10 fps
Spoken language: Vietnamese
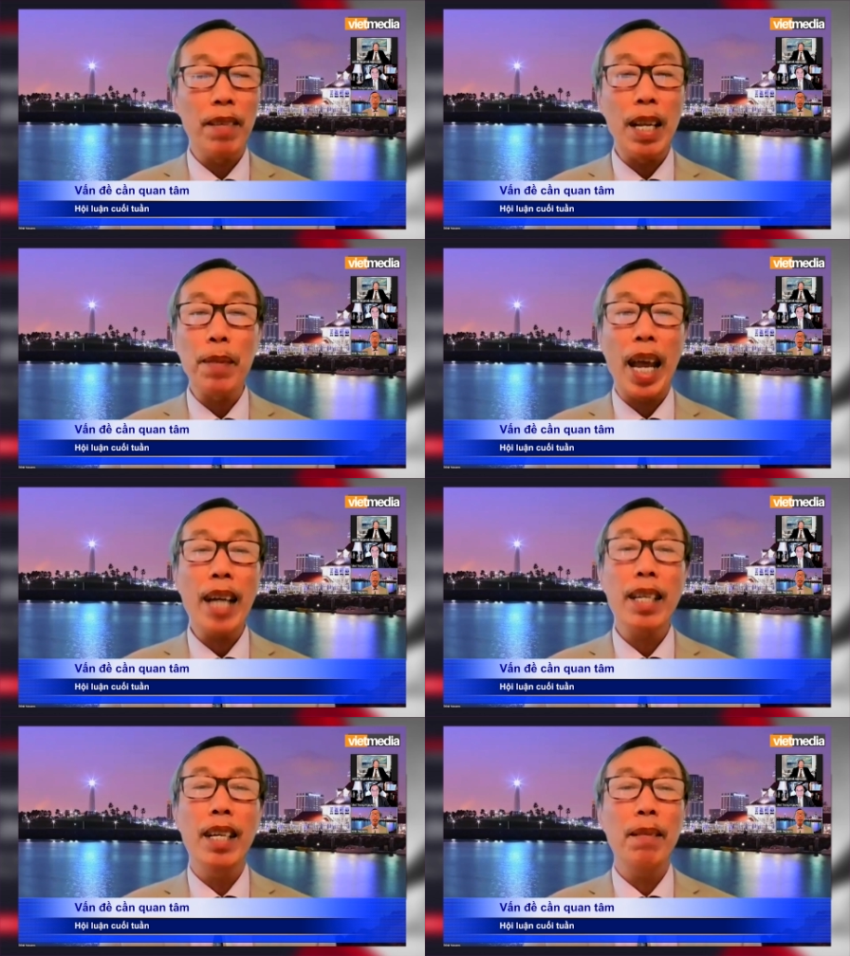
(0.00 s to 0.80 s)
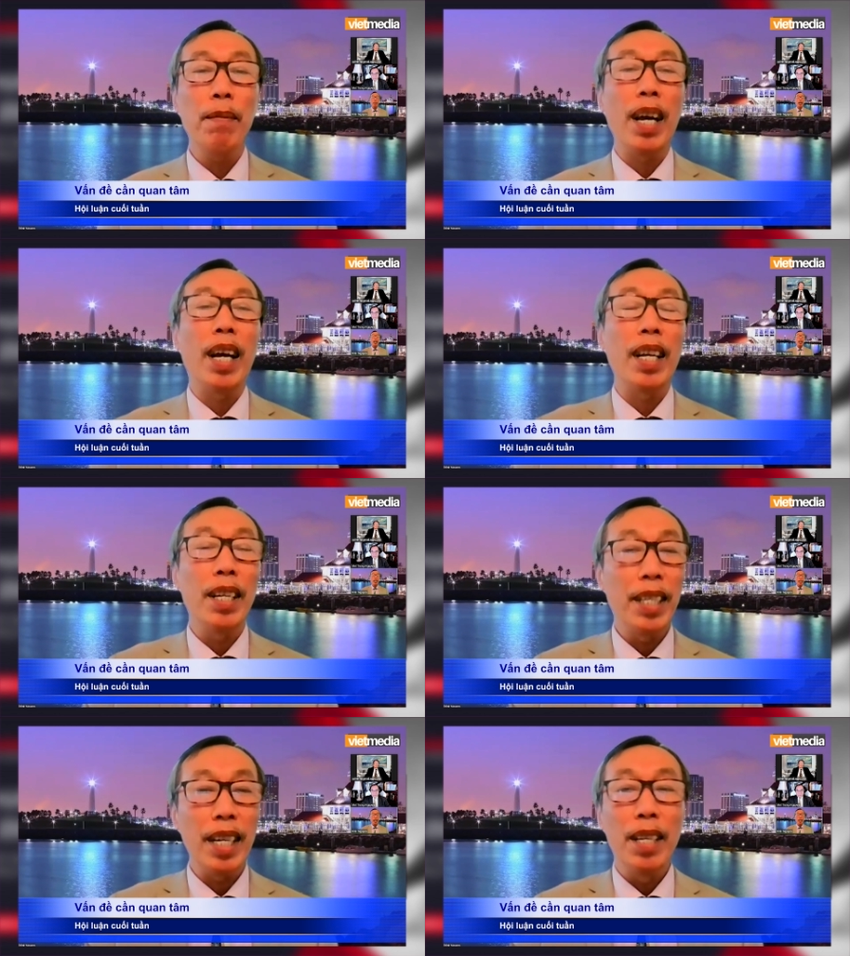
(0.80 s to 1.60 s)
đem cát đến và
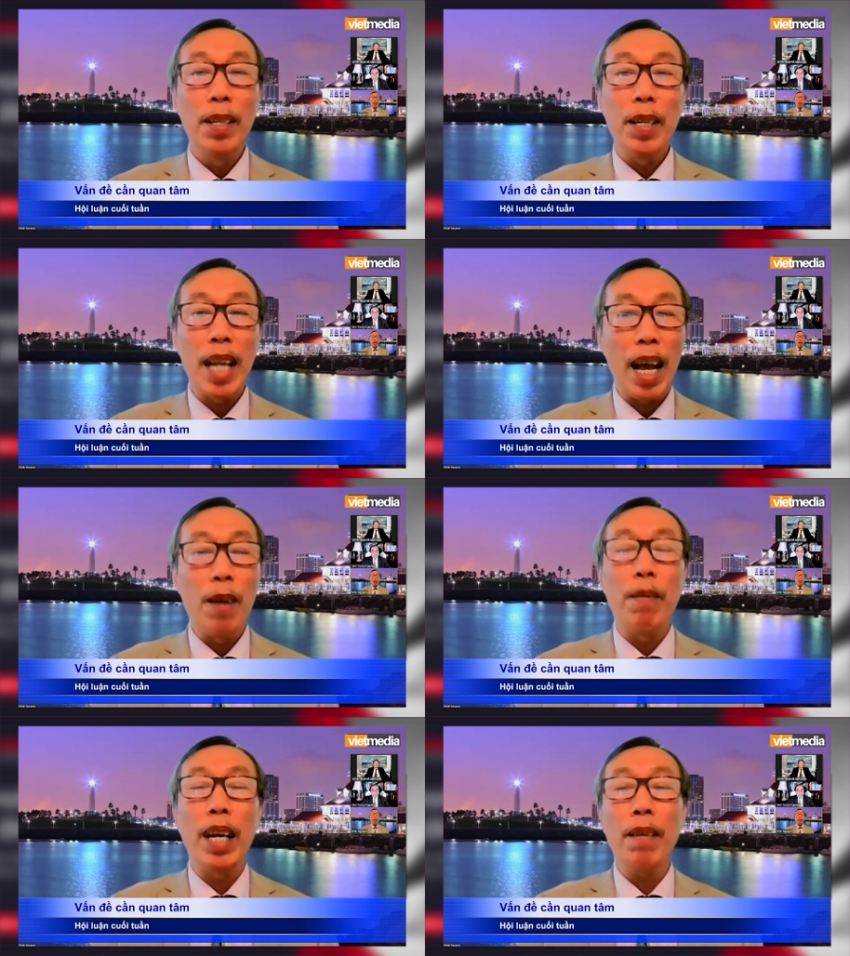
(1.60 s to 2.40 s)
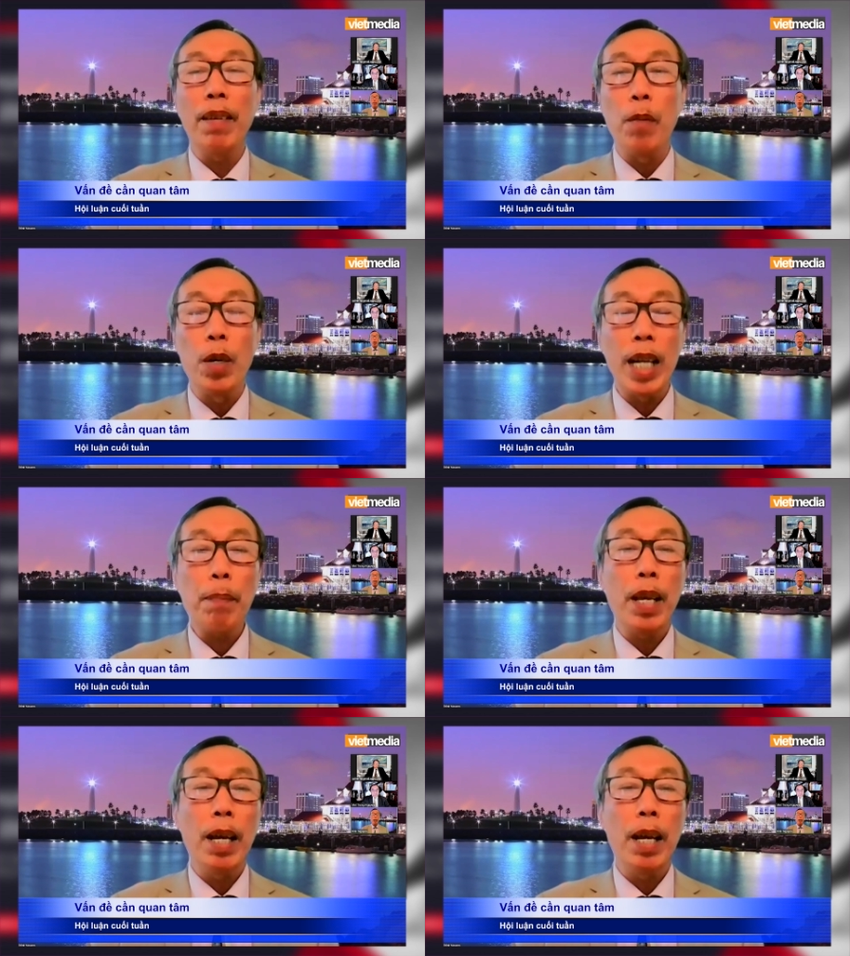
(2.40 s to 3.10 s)
nạo vét và bồi đắp